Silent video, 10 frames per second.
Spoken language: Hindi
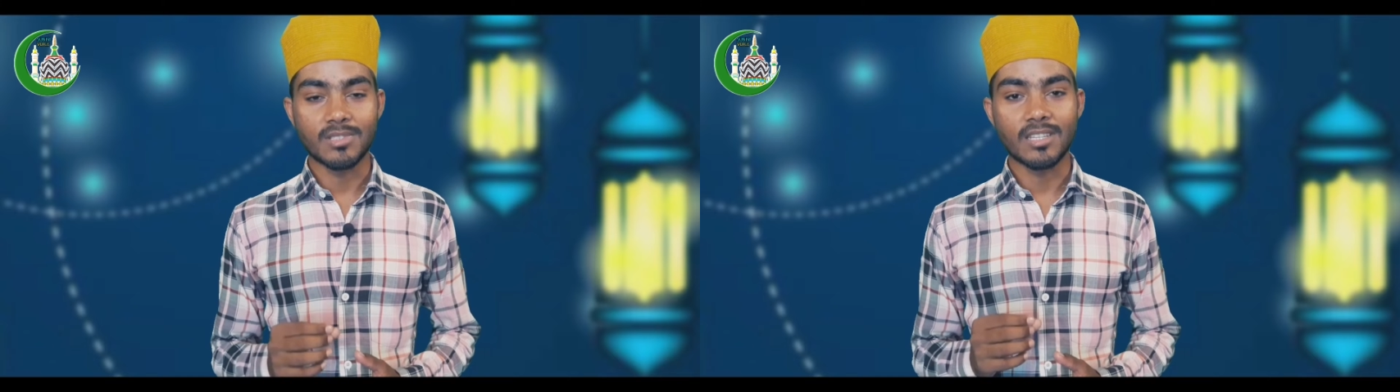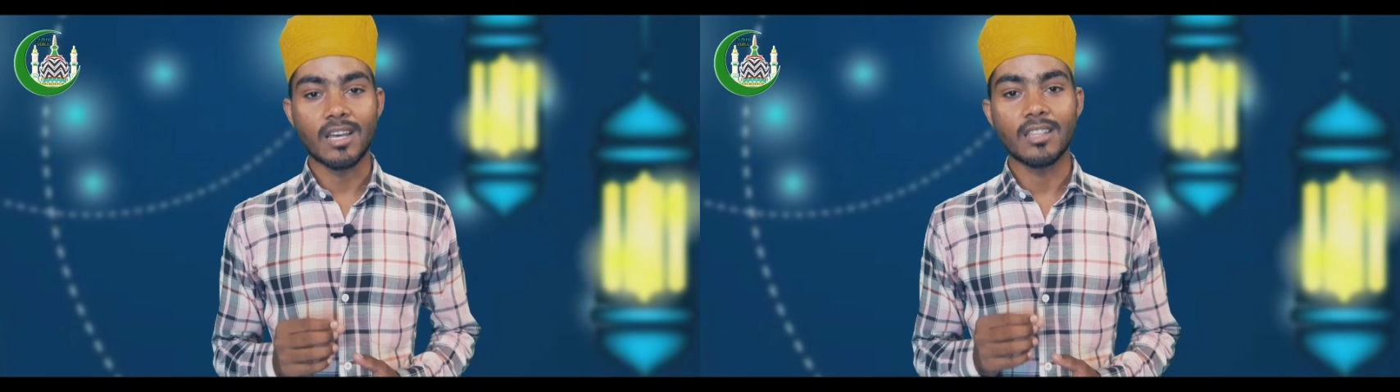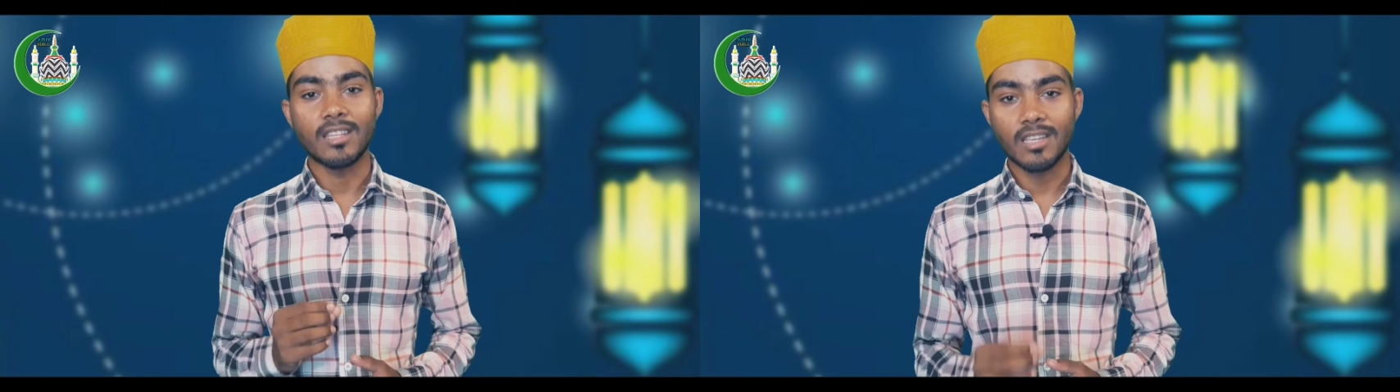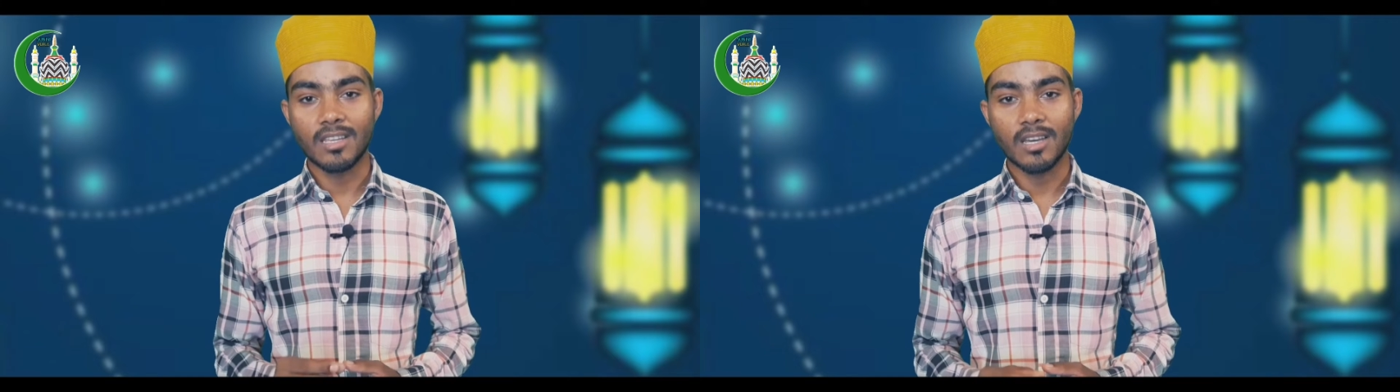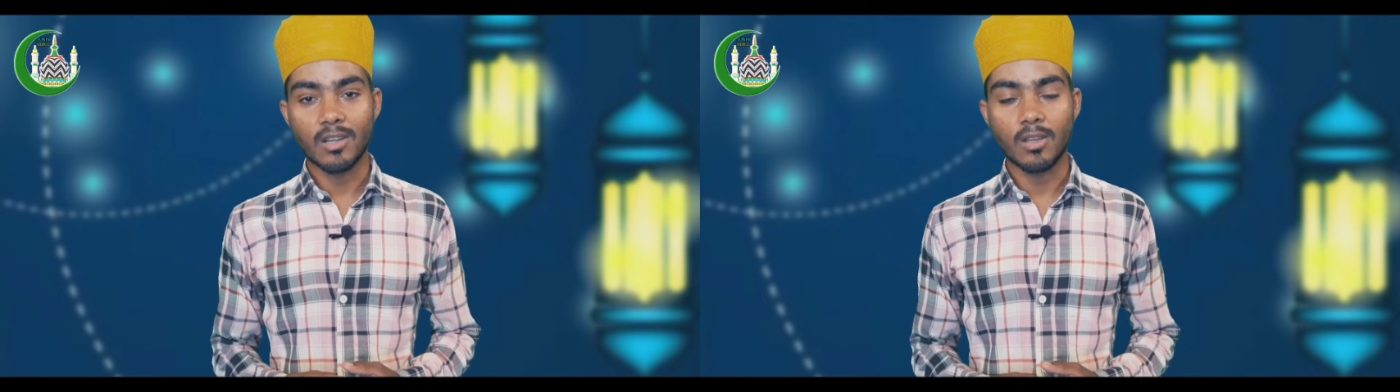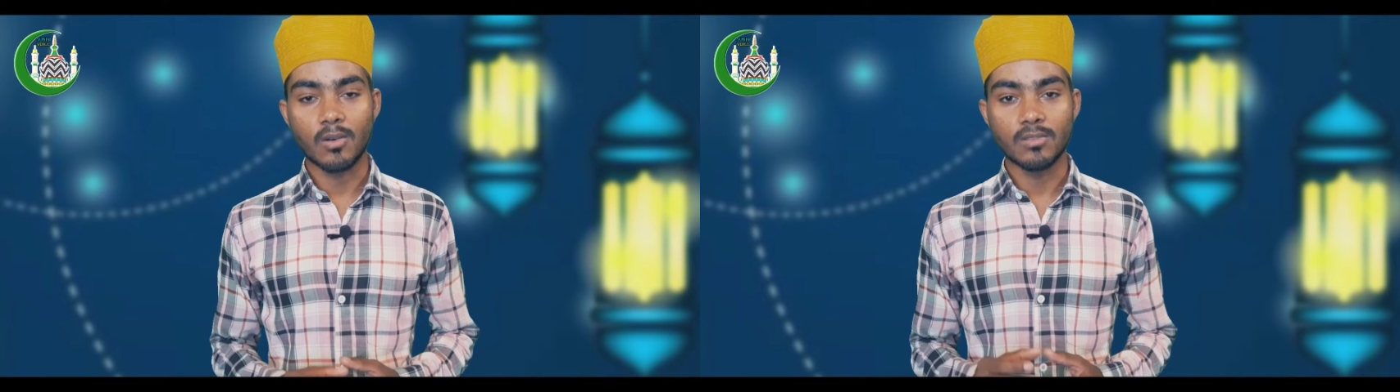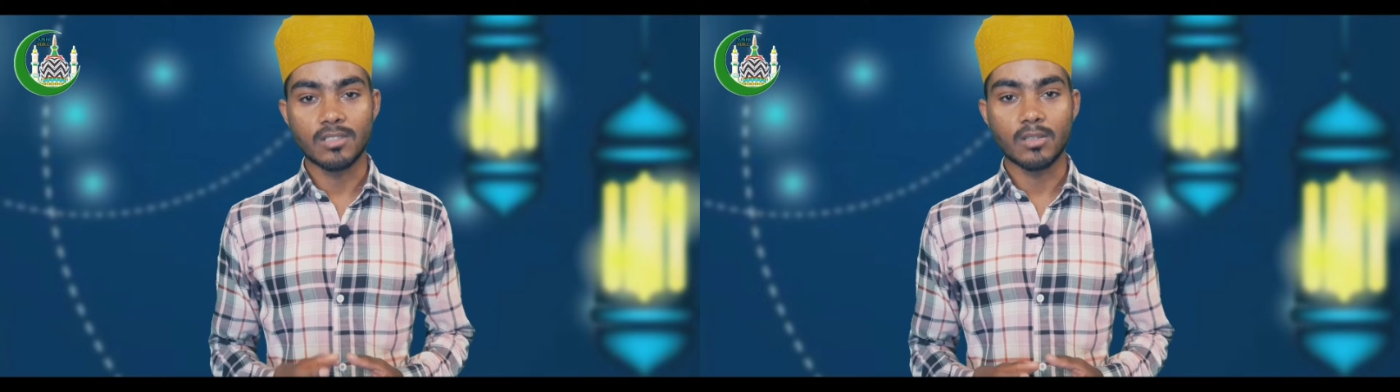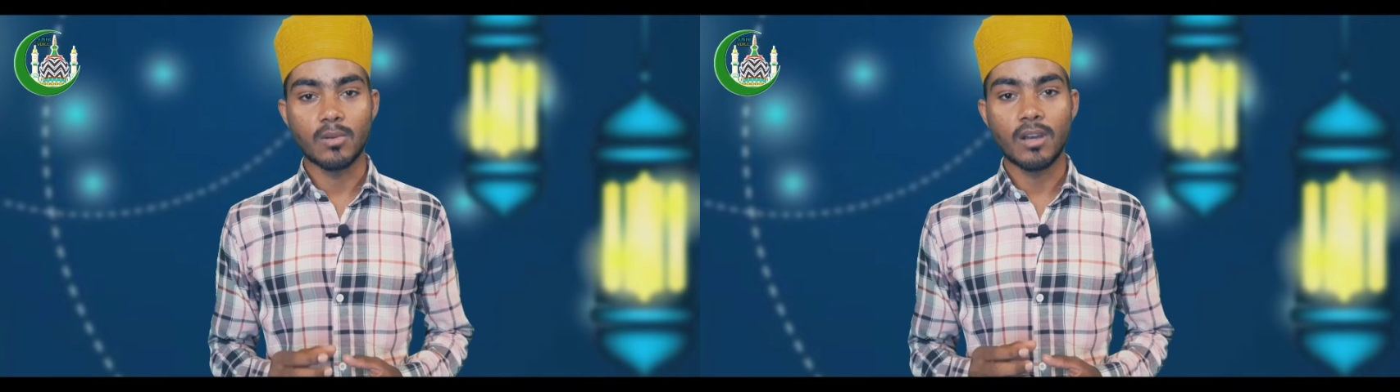हम चाँद देख कर
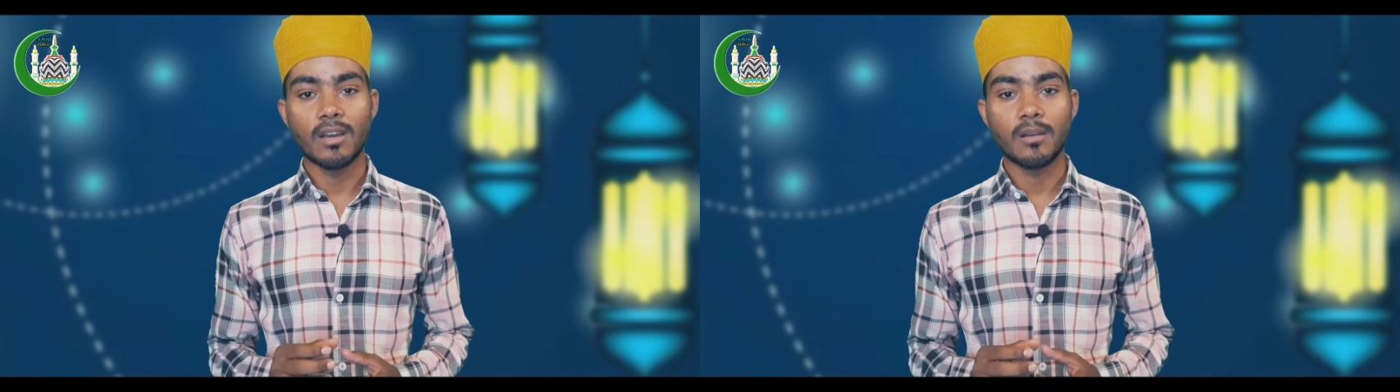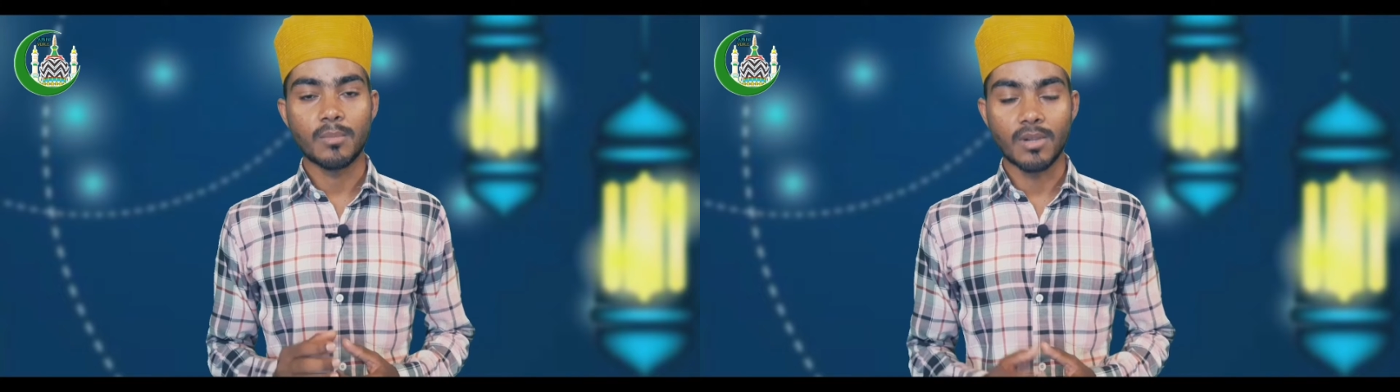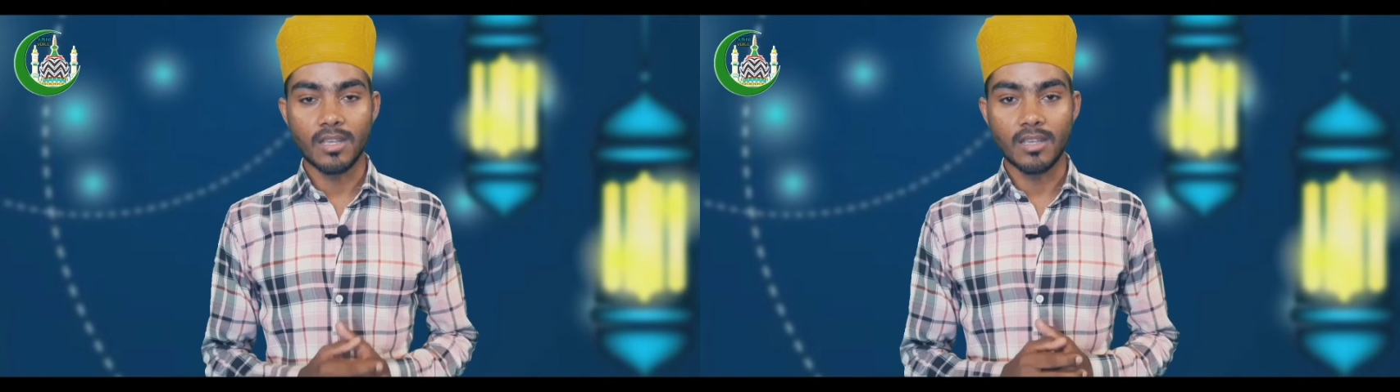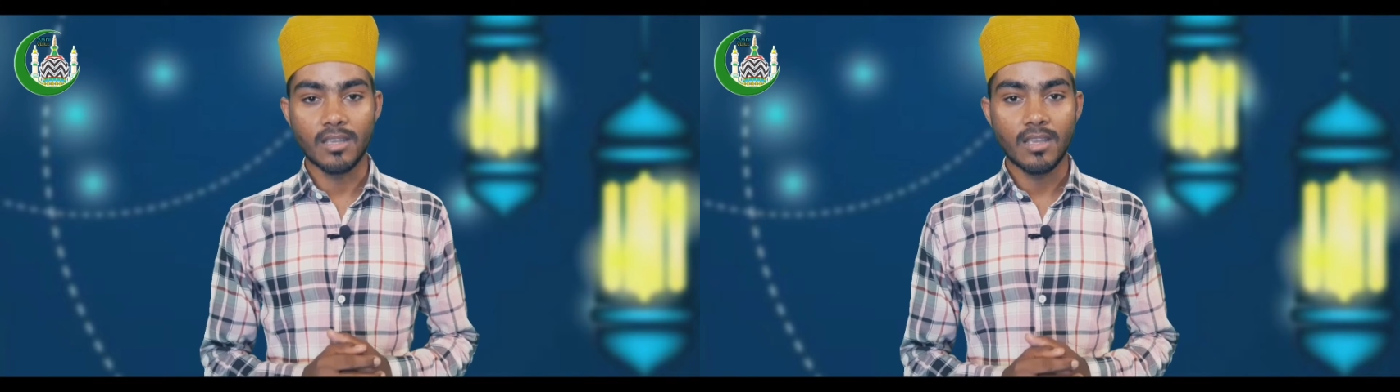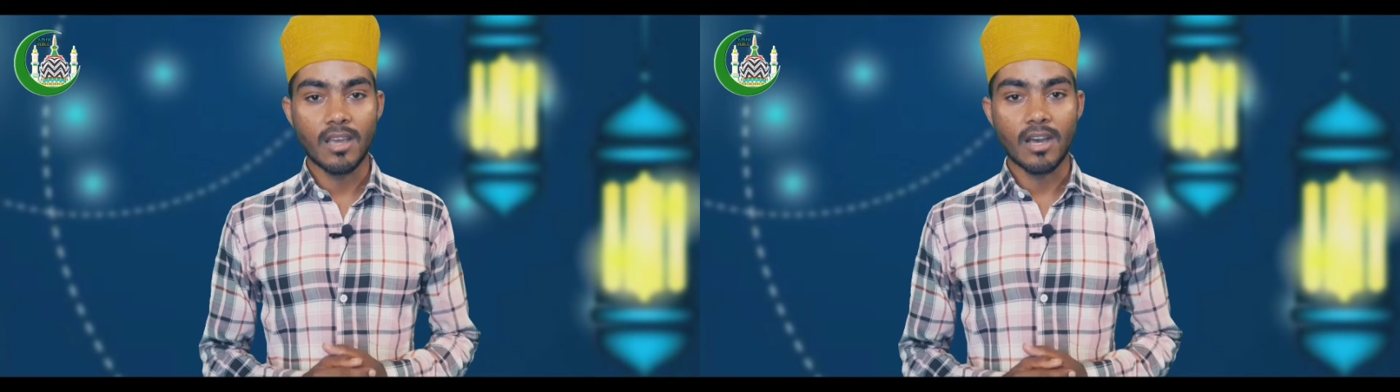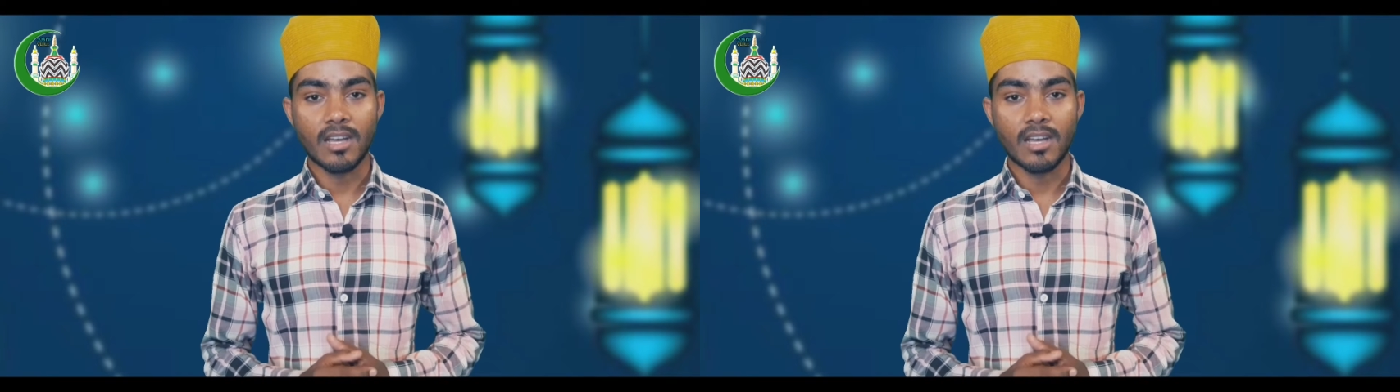कौन सी दुआ पढ़ें